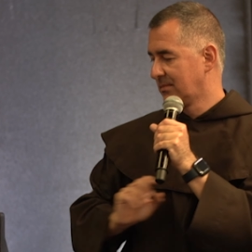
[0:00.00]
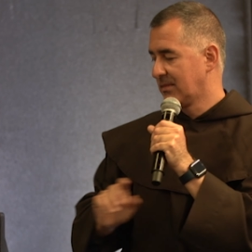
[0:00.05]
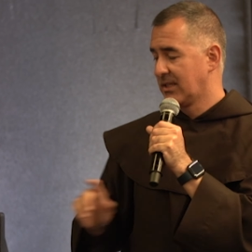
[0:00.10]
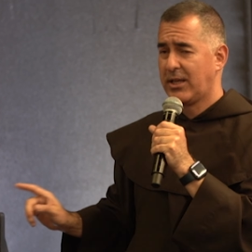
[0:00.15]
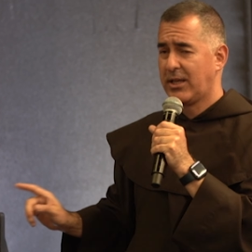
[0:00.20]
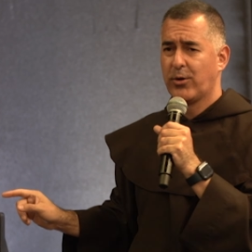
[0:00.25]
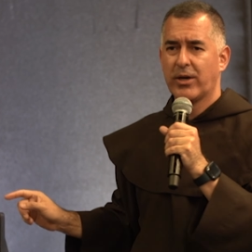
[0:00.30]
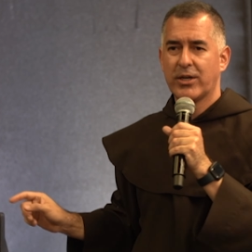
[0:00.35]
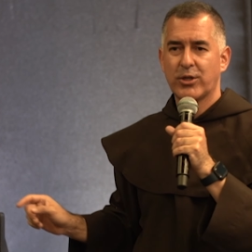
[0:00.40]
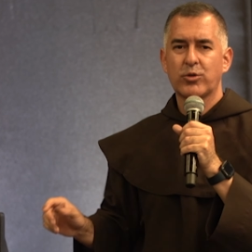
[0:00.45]

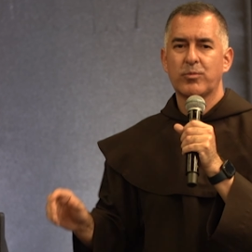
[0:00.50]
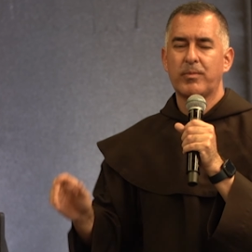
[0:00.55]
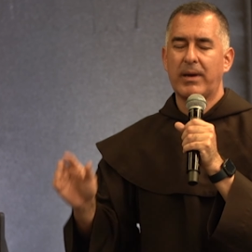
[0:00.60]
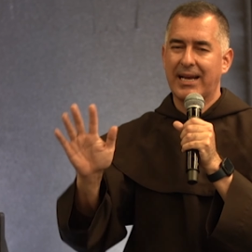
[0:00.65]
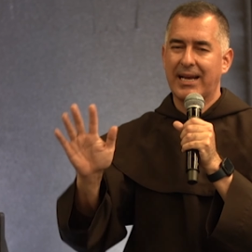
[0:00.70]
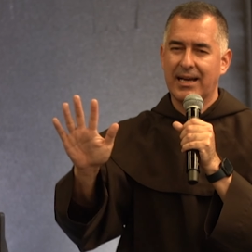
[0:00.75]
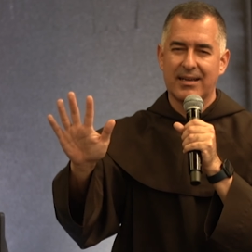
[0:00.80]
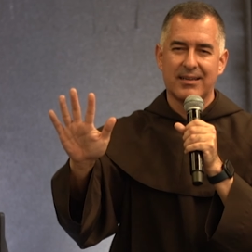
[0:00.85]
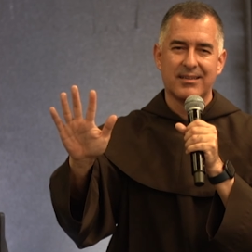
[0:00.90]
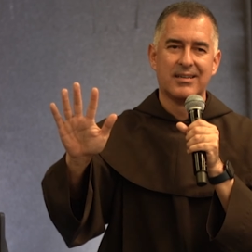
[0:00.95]
Digo Jesús,
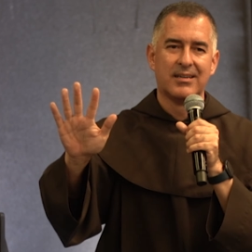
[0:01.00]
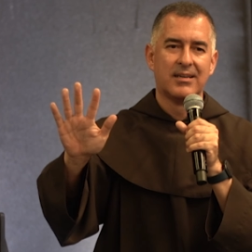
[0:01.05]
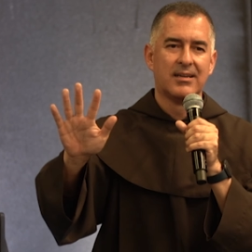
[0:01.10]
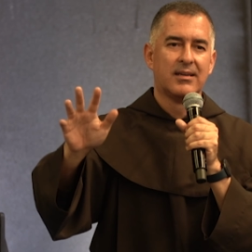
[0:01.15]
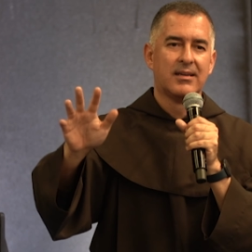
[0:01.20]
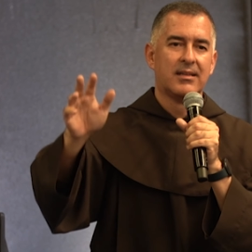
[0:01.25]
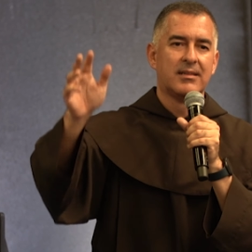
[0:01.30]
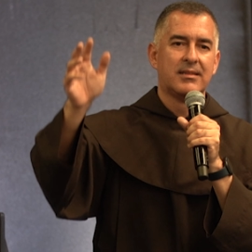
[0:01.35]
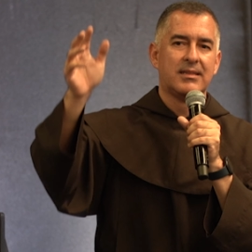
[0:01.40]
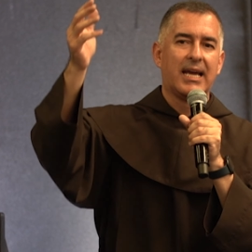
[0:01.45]
venga,
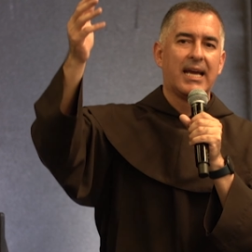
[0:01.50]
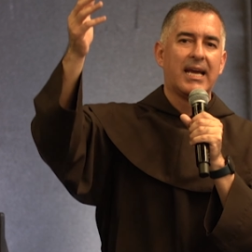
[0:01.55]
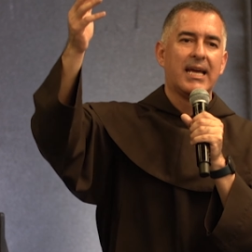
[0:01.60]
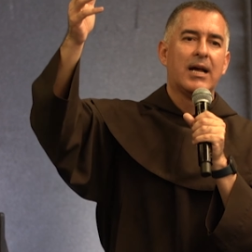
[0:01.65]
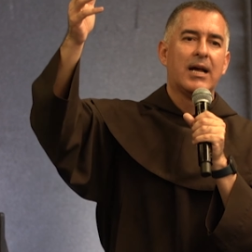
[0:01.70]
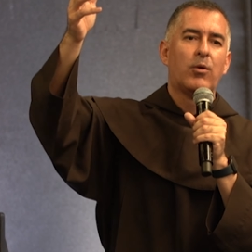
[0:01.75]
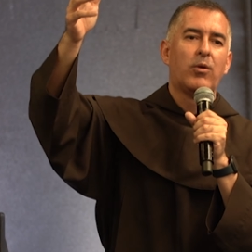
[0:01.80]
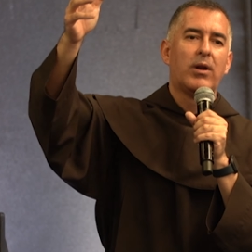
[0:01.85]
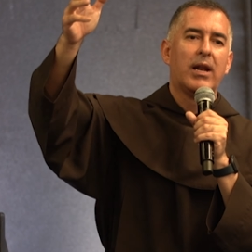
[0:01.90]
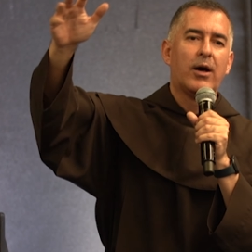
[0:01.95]
dejen
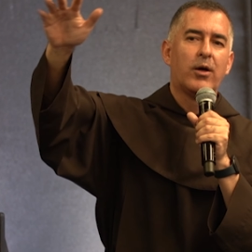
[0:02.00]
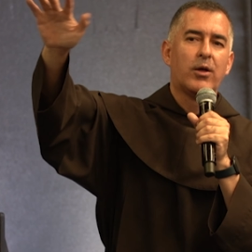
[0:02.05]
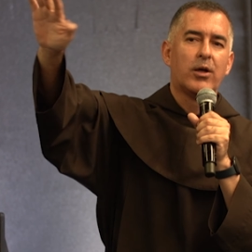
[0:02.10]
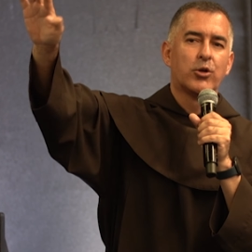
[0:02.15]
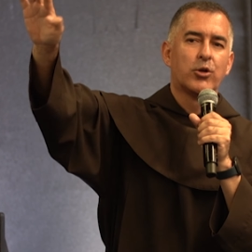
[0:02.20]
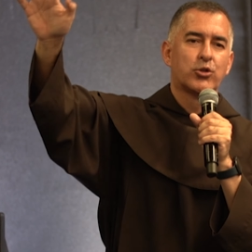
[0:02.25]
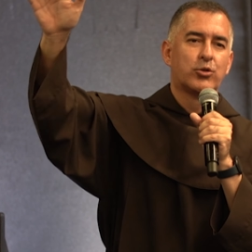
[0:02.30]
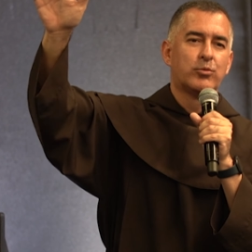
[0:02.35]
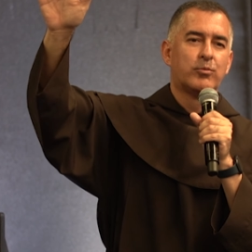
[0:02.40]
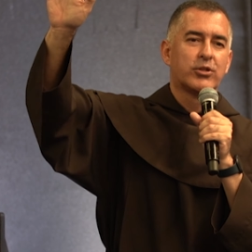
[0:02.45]
a un lado a
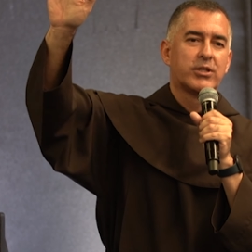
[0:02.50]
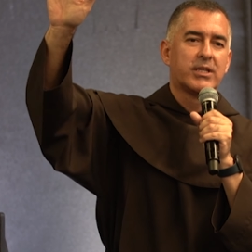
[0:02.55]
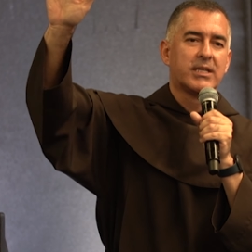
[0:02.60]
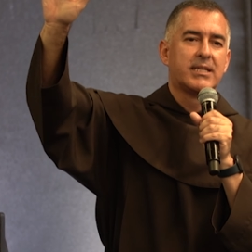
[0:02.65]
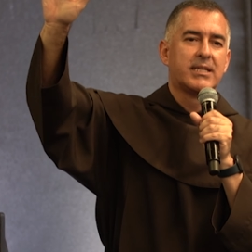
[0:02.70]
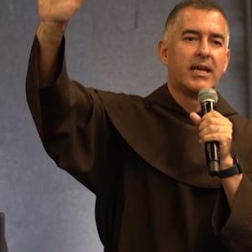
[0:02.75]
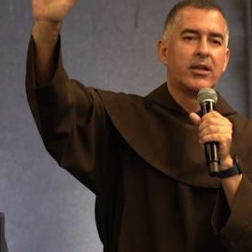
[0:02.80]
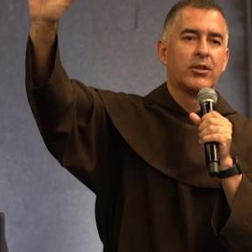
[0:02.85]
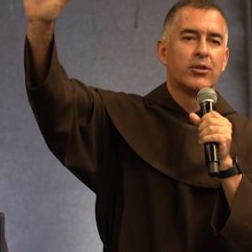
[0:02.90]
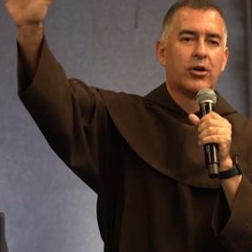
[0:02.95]
los sumos
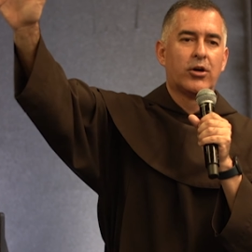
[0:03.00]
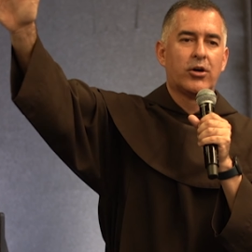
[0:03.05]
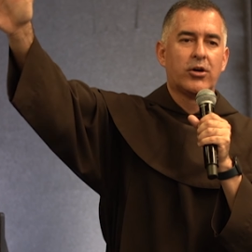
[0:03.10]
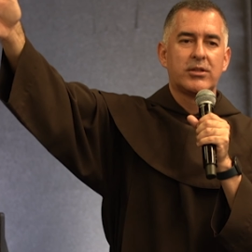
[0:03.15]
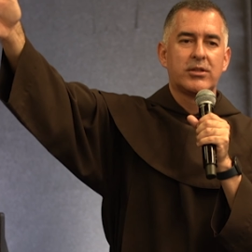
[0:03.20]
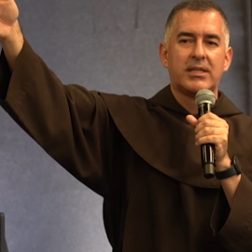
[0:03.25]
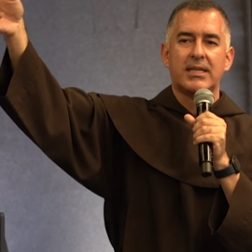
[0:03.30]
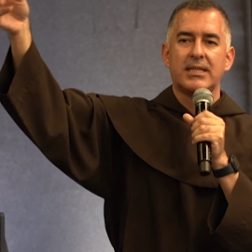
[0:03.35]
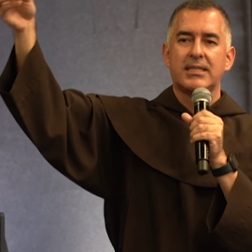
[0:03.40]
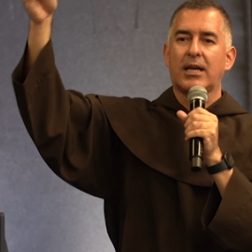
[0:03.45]

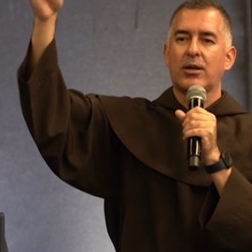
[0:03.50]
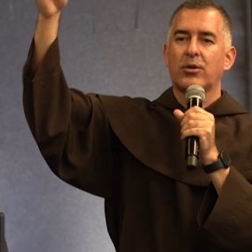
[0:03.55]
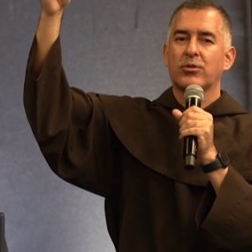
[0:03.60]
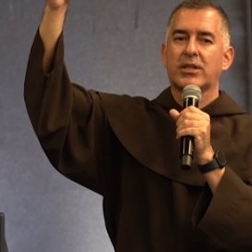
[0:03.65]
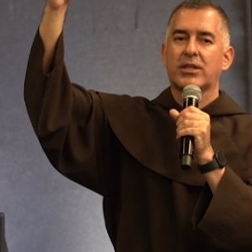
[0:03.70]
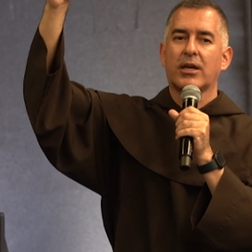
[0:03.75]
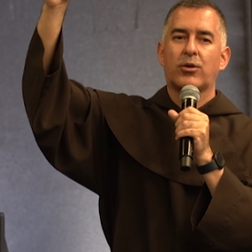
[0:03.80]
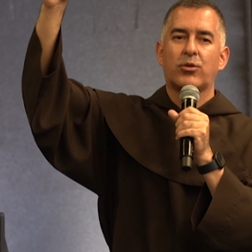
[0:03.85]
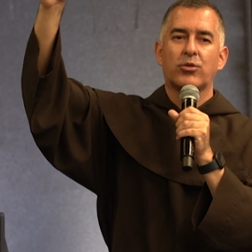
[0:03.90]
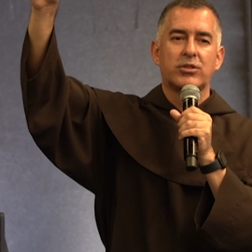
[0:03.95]
sacerdotes, a los
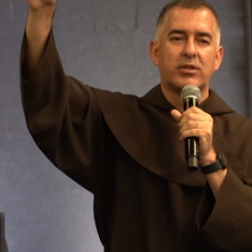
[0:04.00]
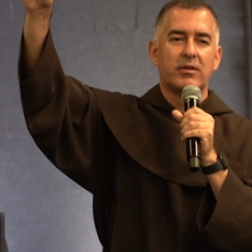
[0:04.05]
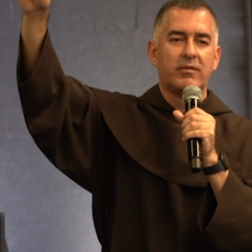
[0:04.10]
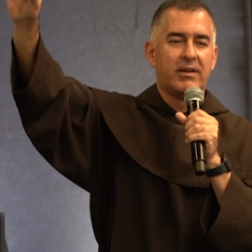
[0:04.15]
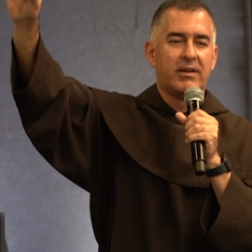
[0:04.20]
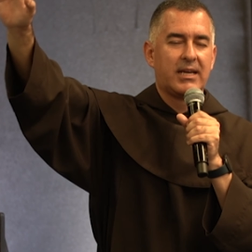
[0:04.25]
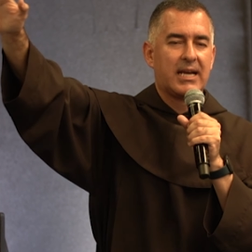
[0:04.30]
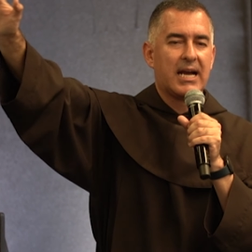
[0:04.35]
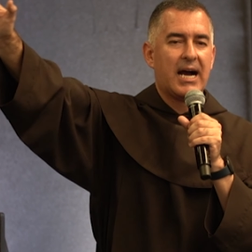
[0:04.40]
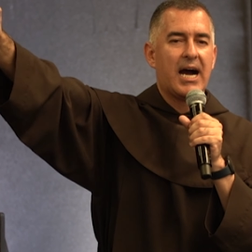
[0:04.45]
que
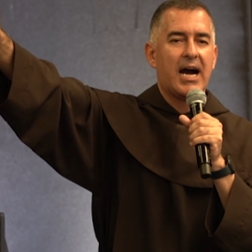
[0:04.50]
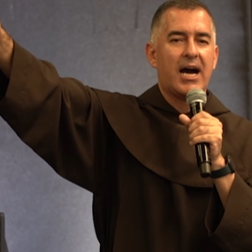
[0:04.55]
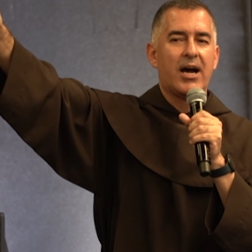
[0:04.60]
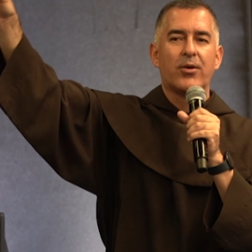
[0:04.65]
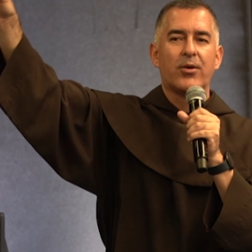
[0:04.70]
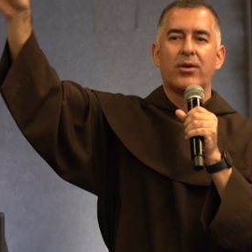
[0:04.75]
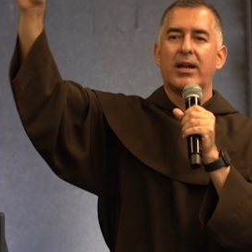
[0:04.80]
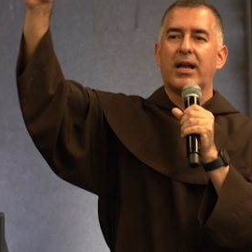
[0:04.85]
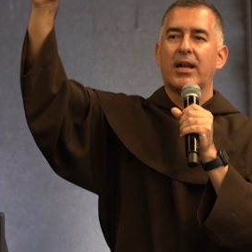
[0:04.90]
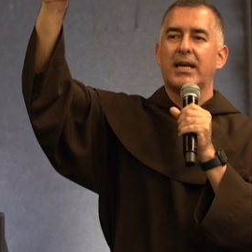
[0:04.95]

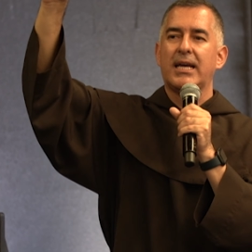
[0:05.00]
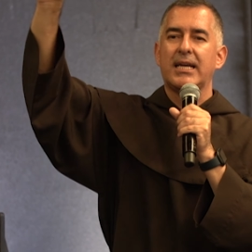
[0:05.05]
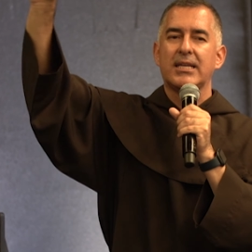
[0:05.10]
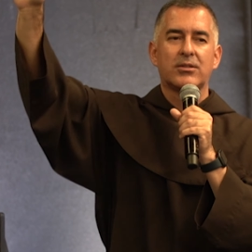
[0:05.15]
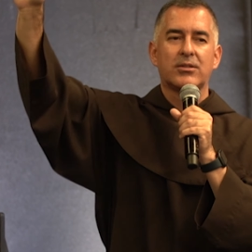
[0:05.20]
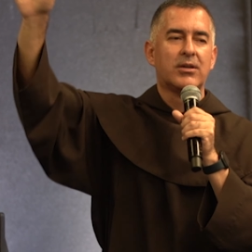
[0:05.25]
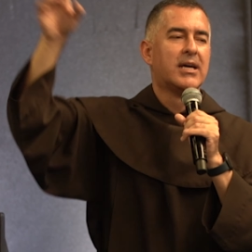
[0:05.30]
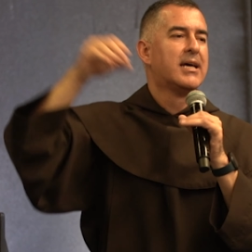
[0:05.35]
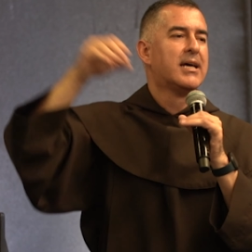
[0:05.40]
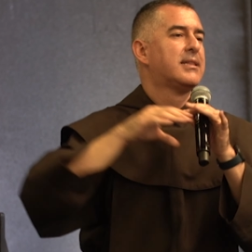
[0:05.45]
crucificaron, a eso,